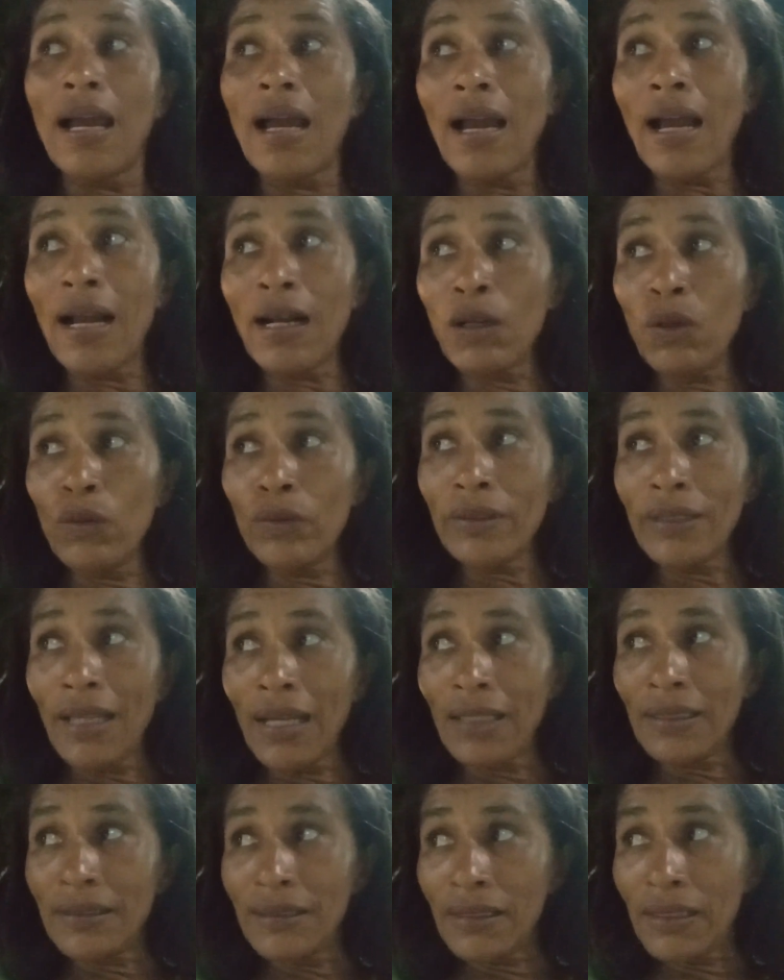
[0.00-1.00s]

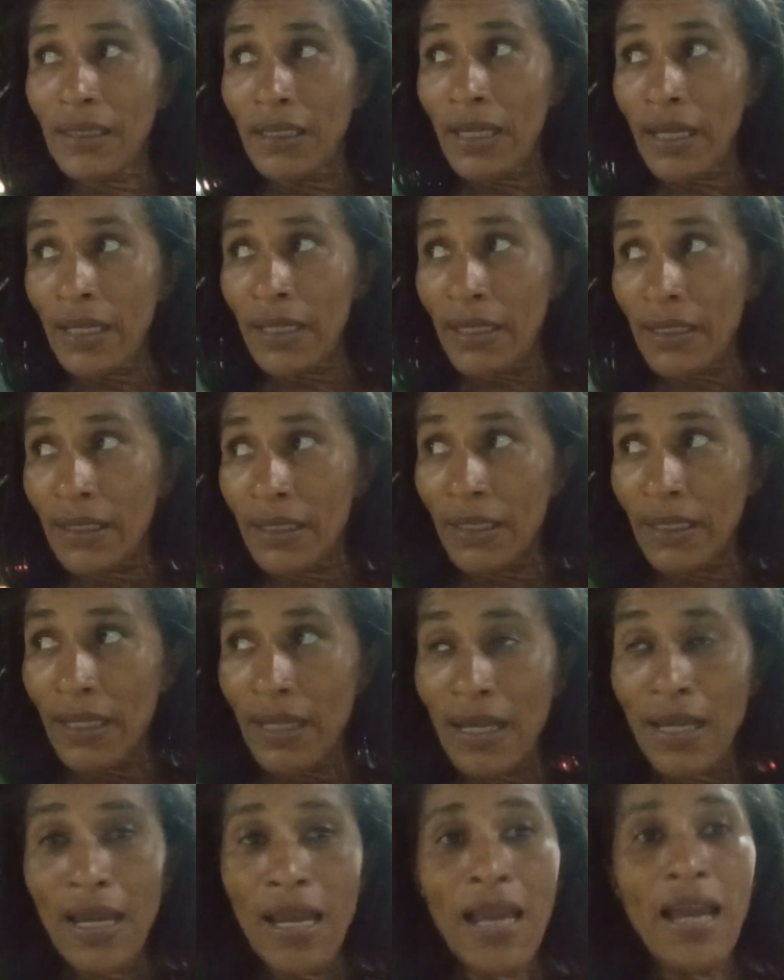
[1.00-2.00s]
Acontece que
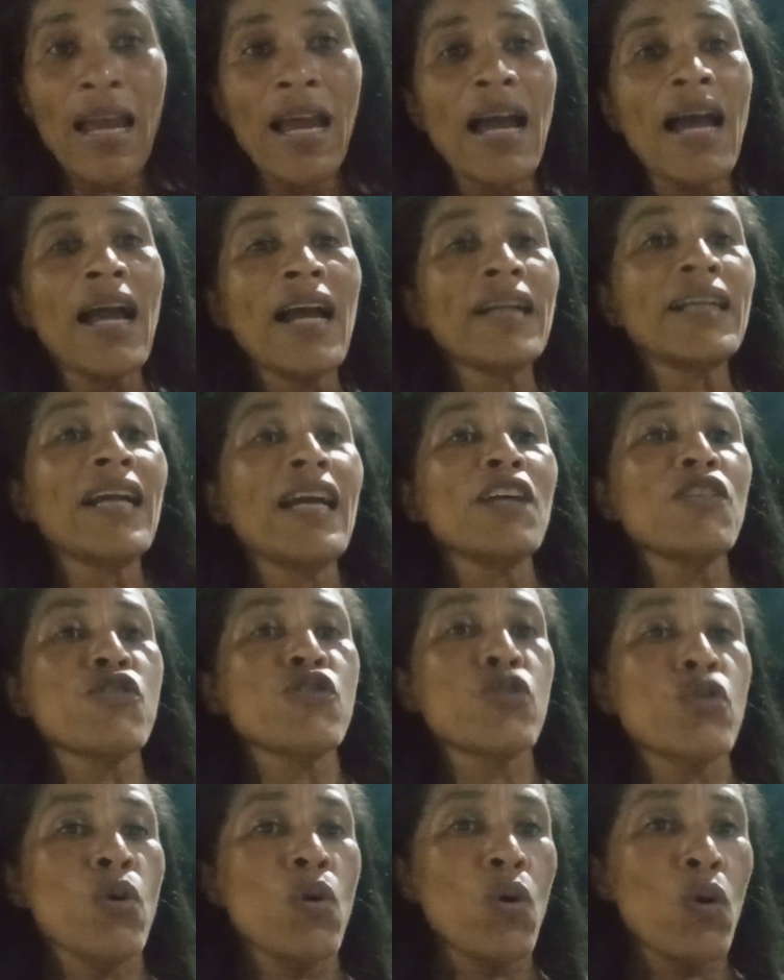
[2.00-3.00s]
a
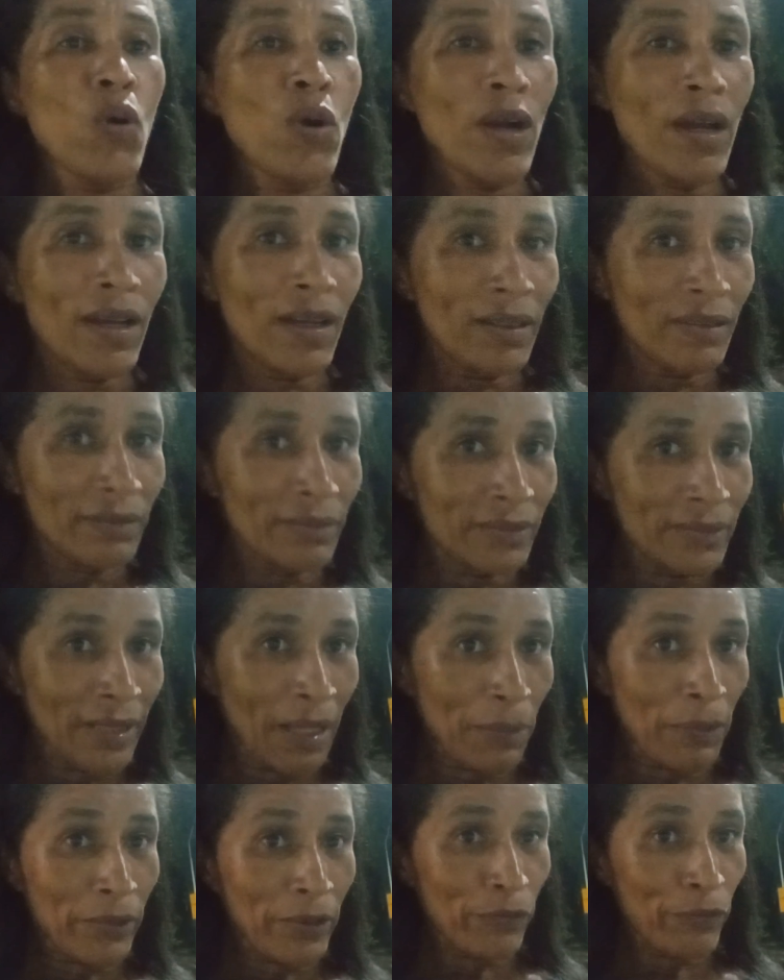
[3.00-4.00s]
cachorra,
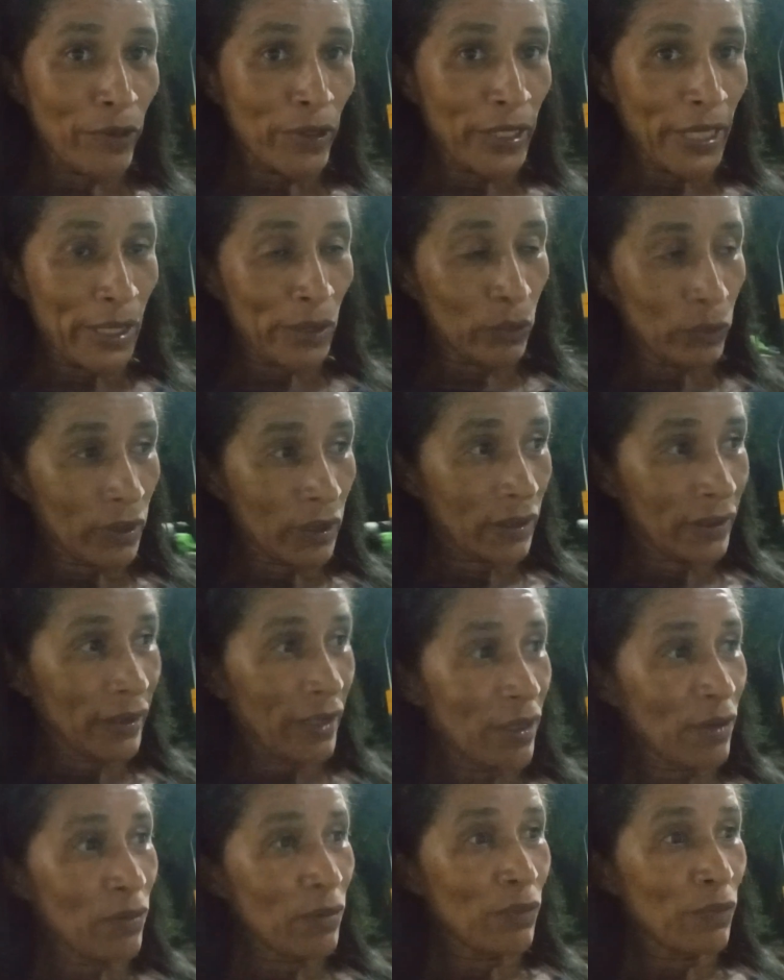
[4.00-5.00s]
sabe o que foi que
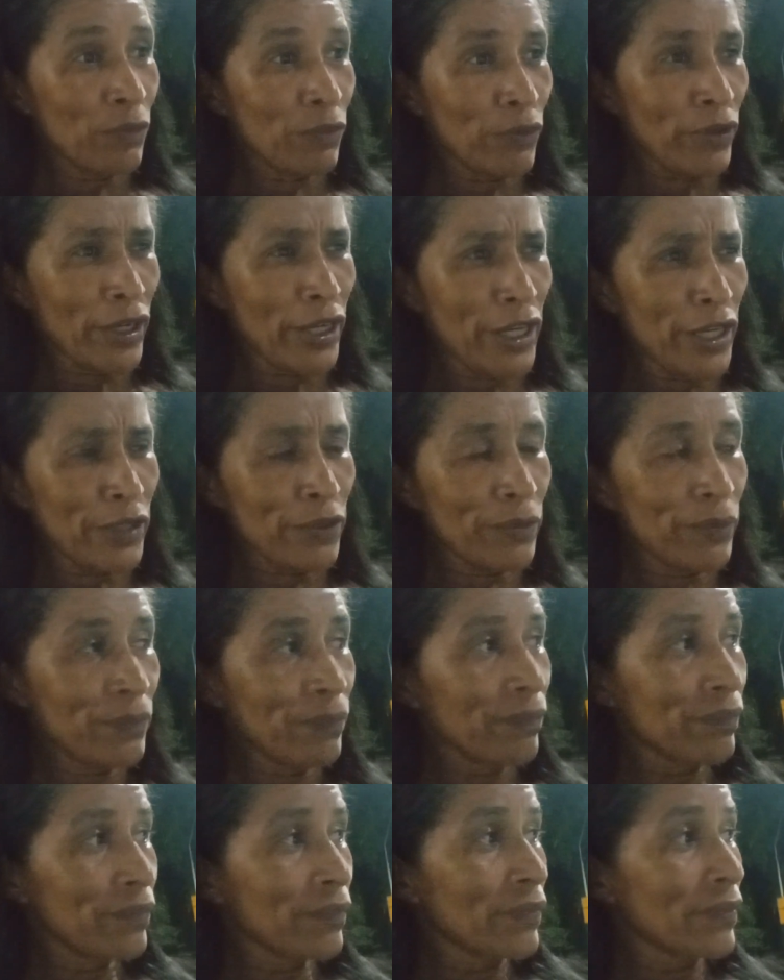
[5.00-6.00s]
aconteceu?
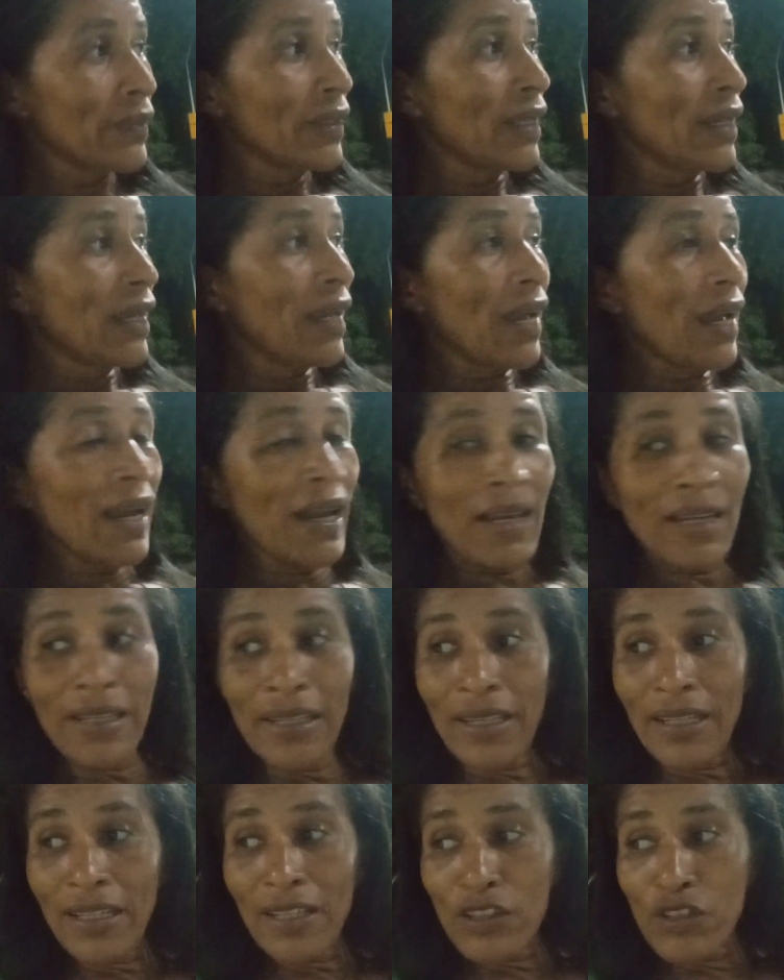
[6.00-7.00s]
Veio
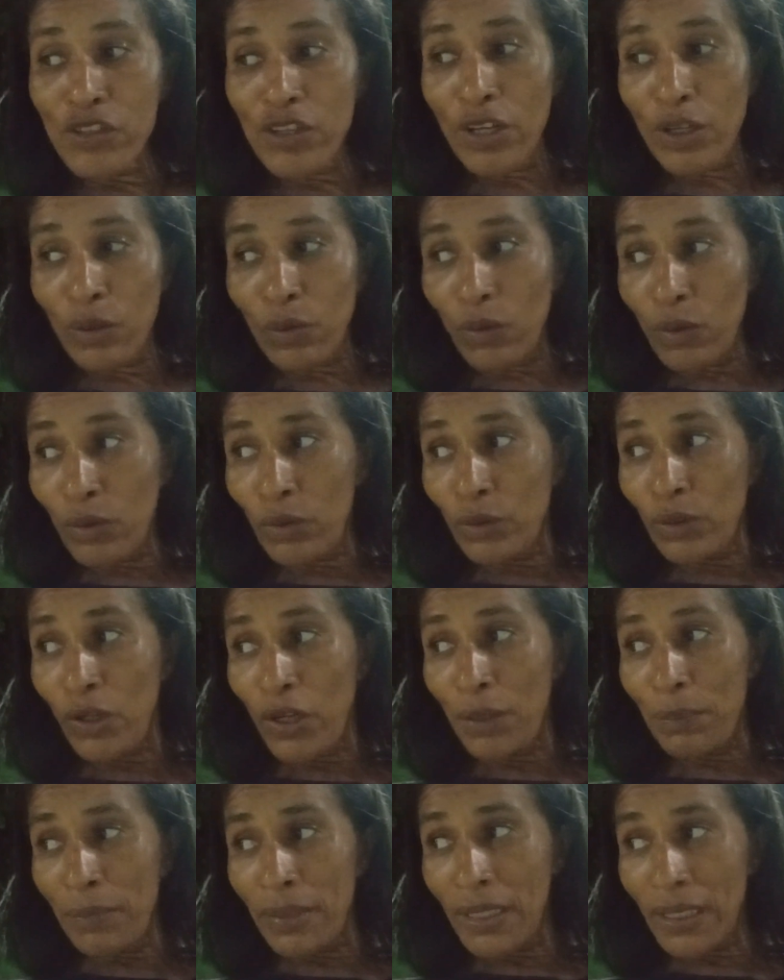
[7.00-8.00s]
Aí cheirou
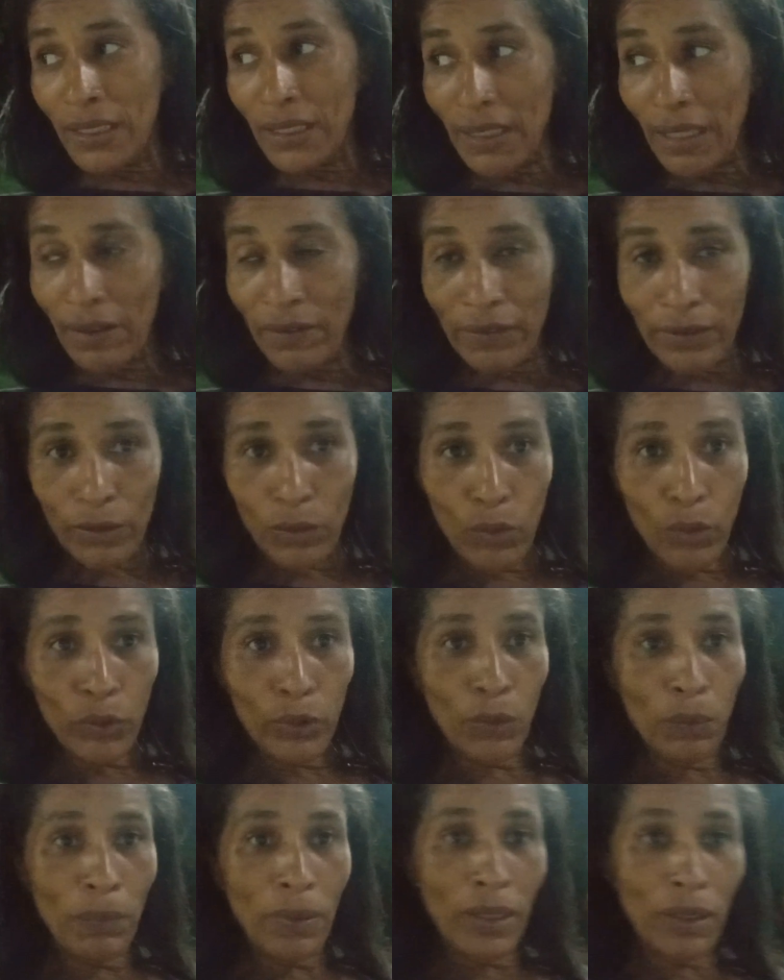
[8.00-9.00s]
Noemi, que estava no
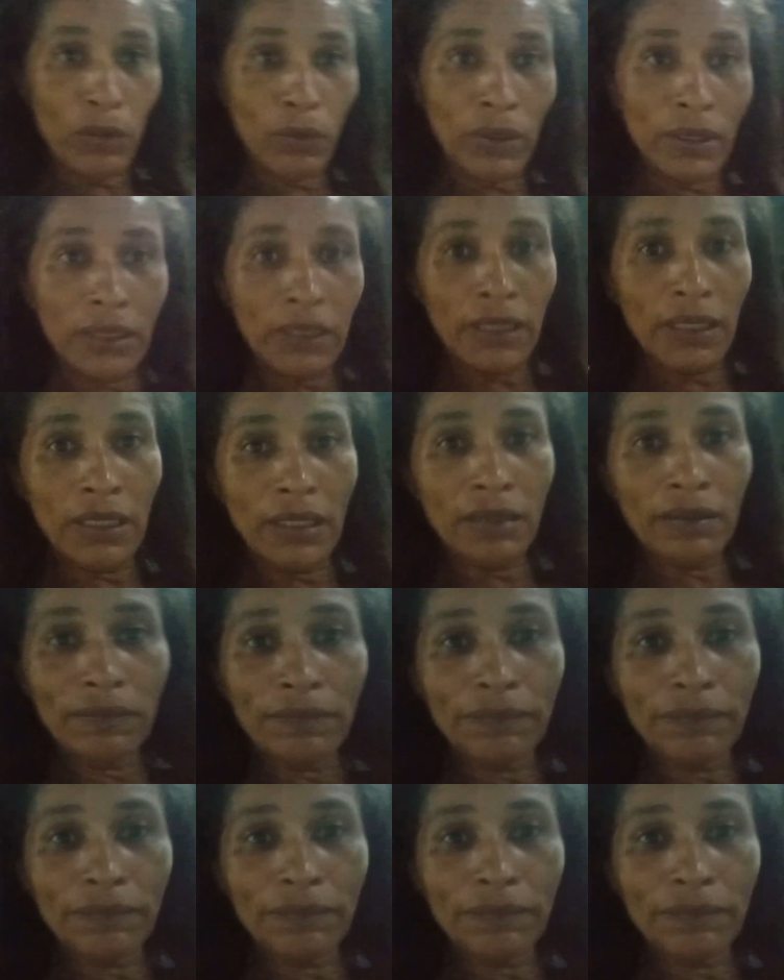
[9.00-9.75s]
outro banco ali.